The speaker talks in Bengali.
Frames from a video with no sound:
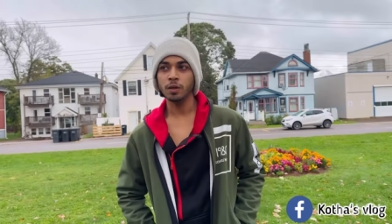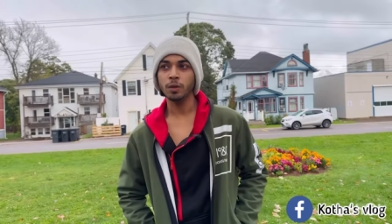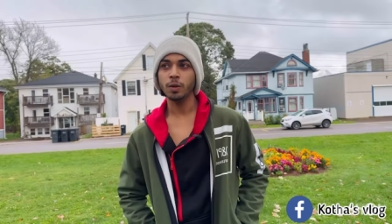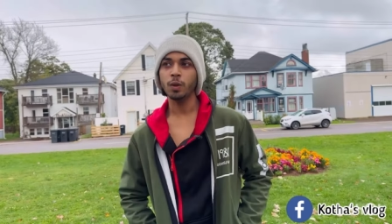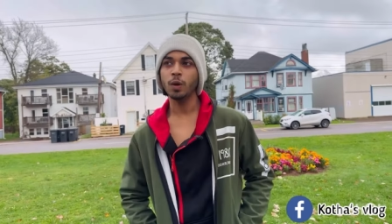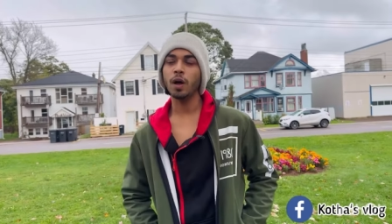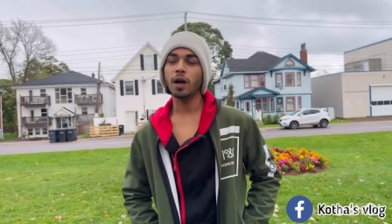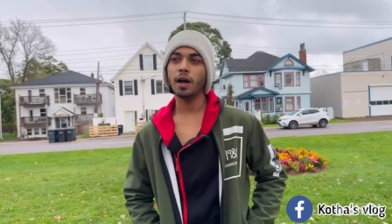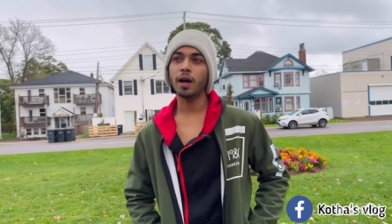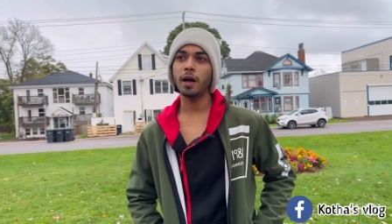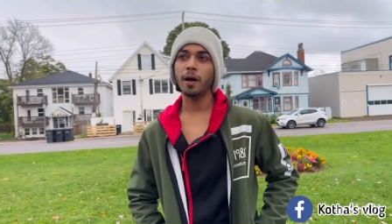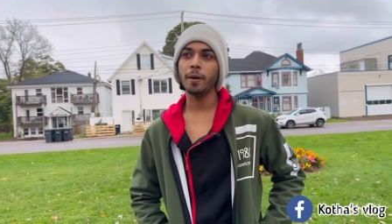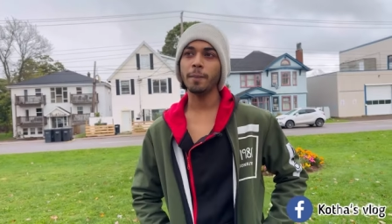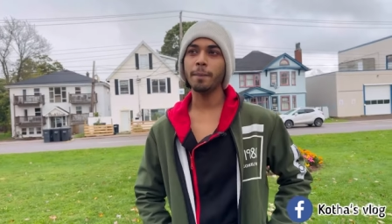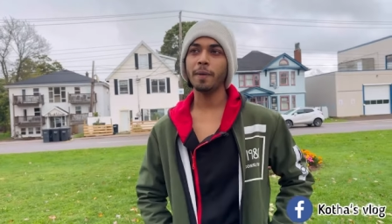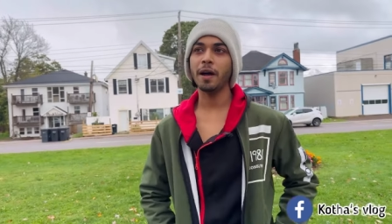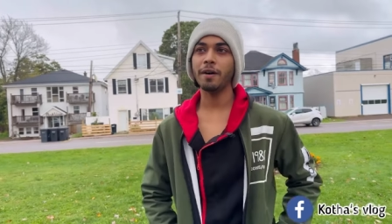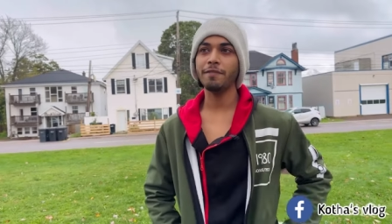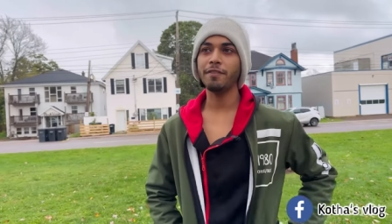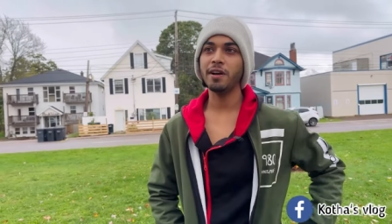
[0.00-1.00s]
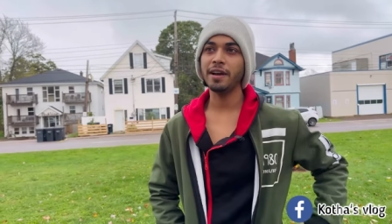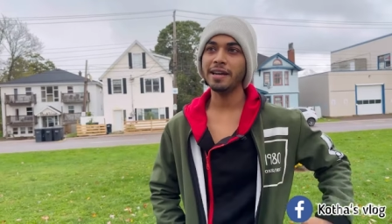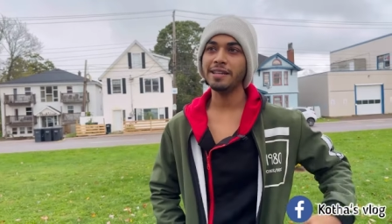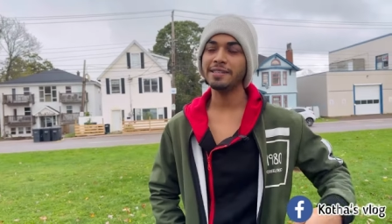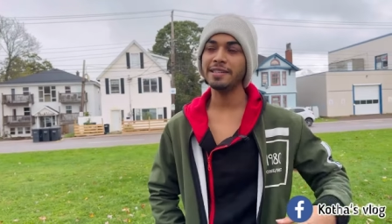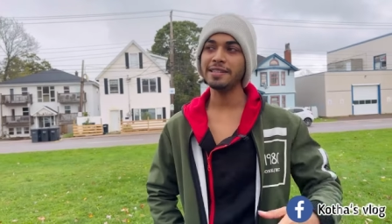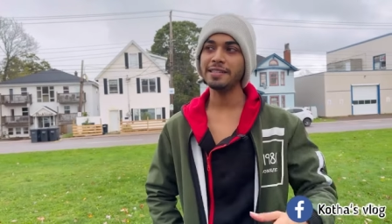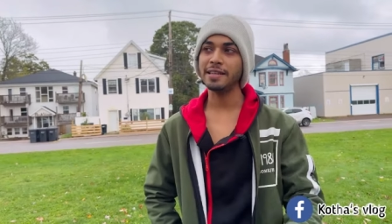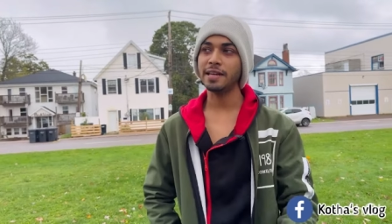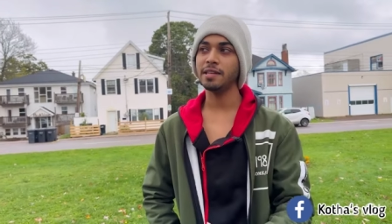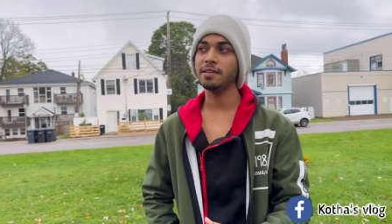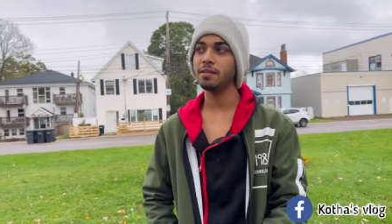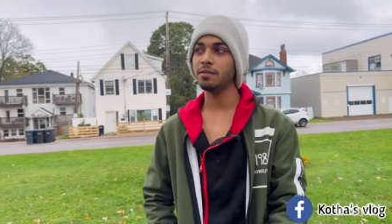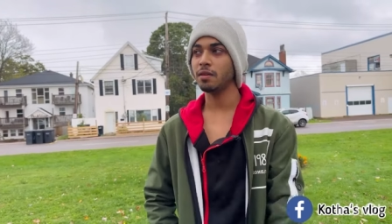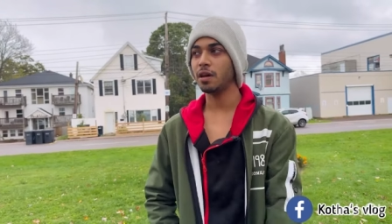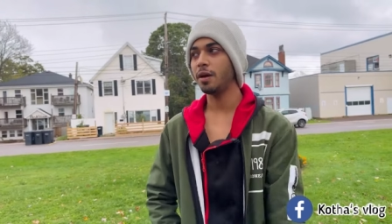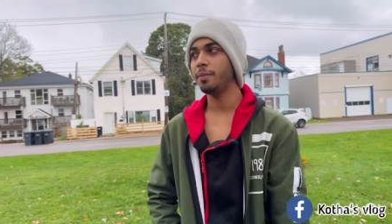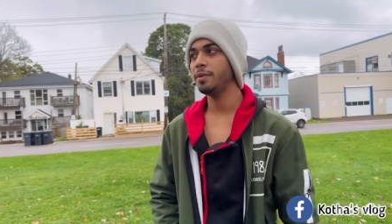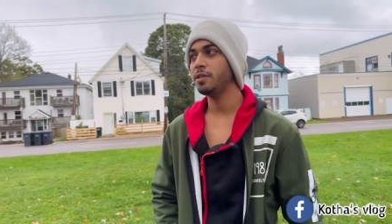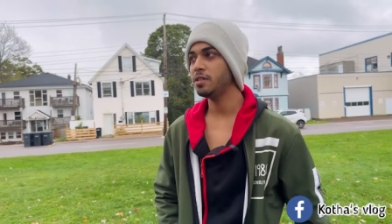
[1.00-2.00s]
তো আফটার এইচএস দেন
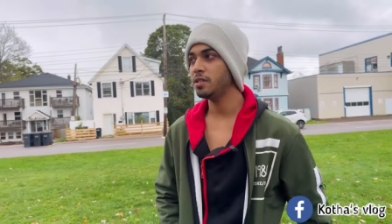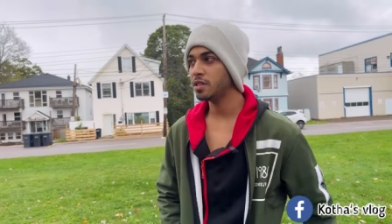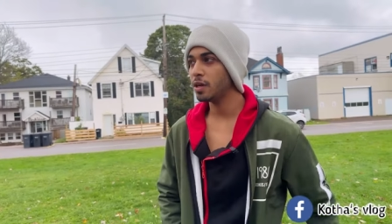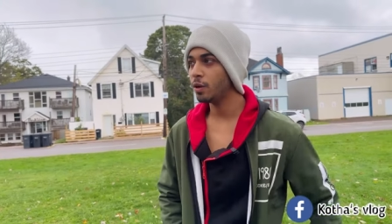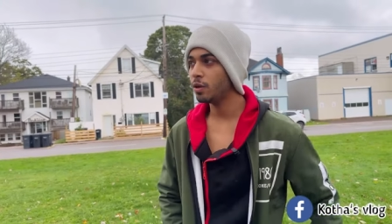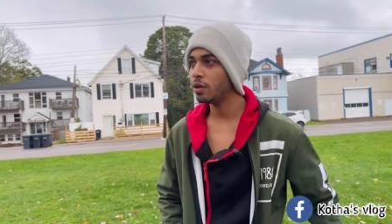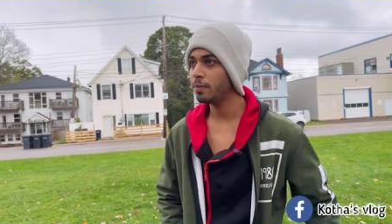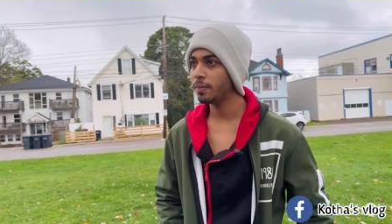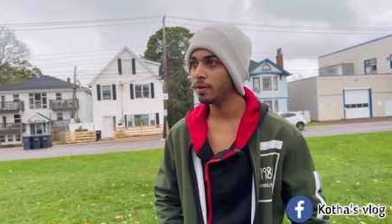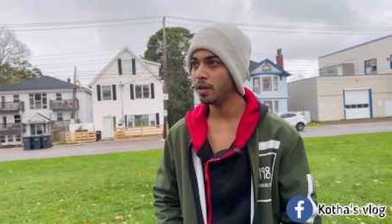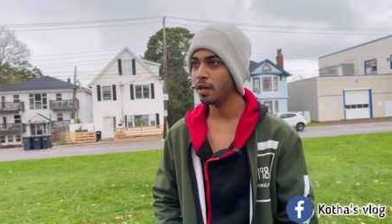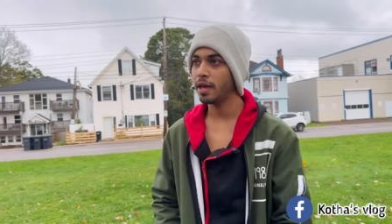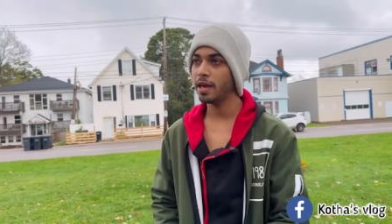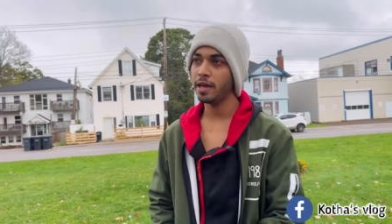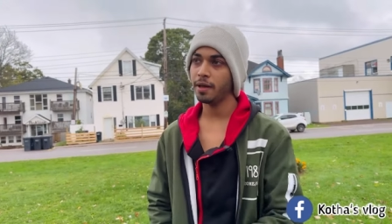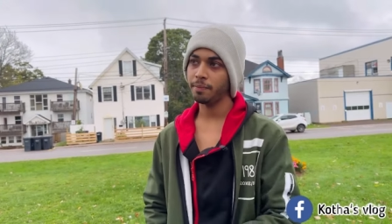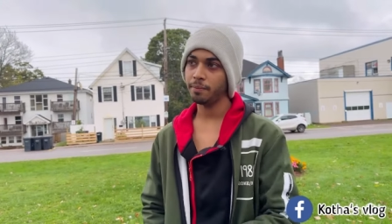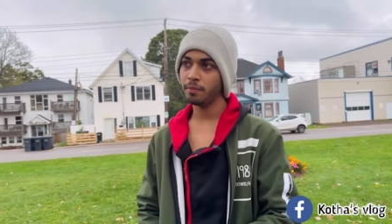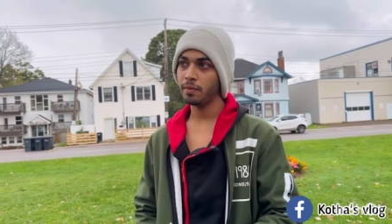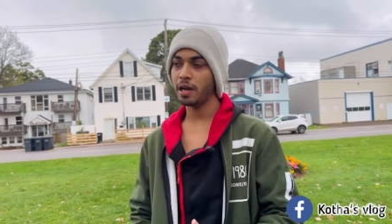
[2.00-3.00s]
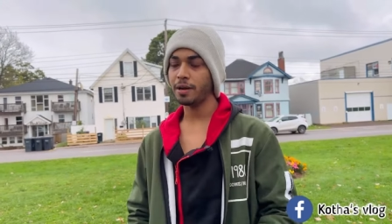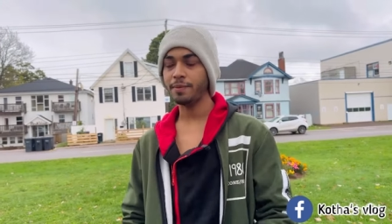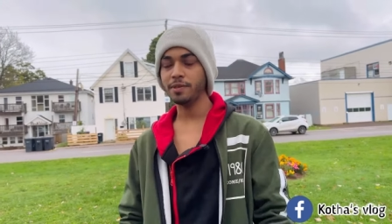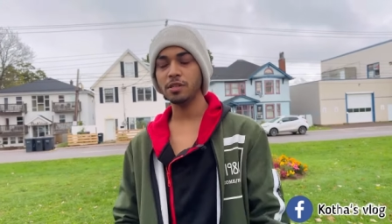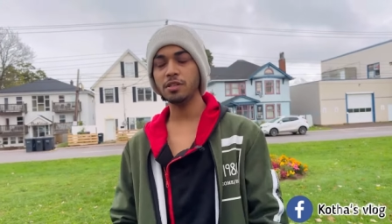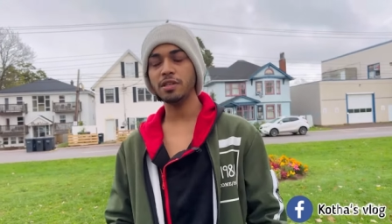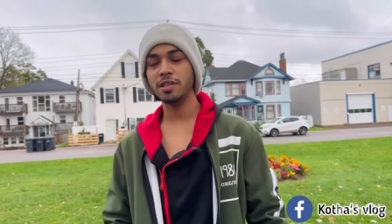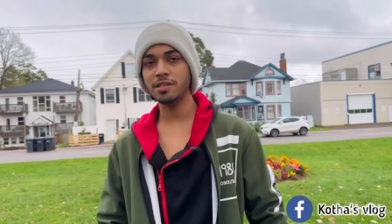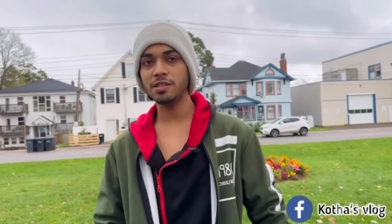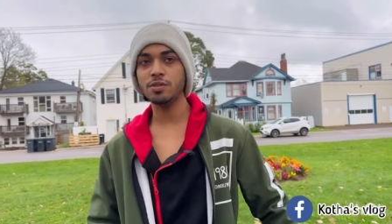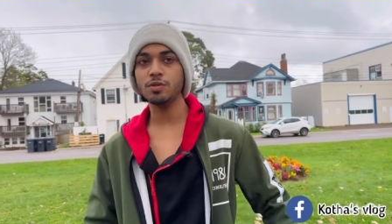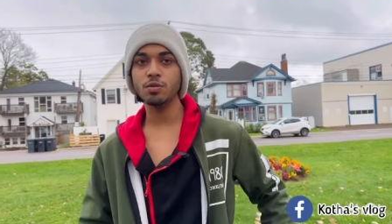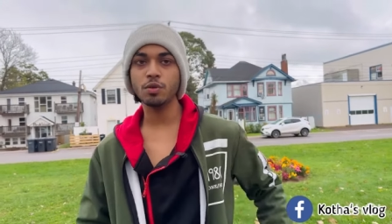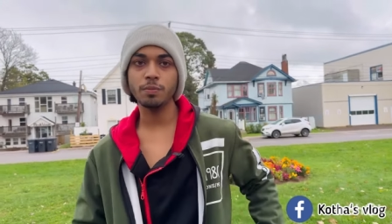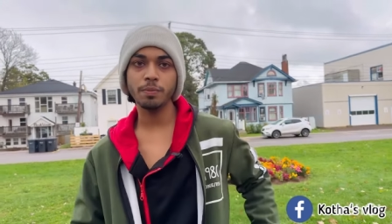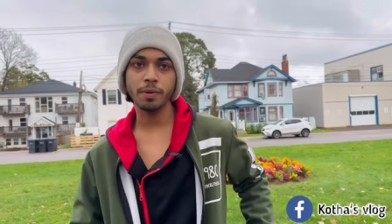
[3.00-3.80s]
আমি চিন্তা করলাম কি হ্যাঁ অ্যাডমিশন টেস্টের জন্য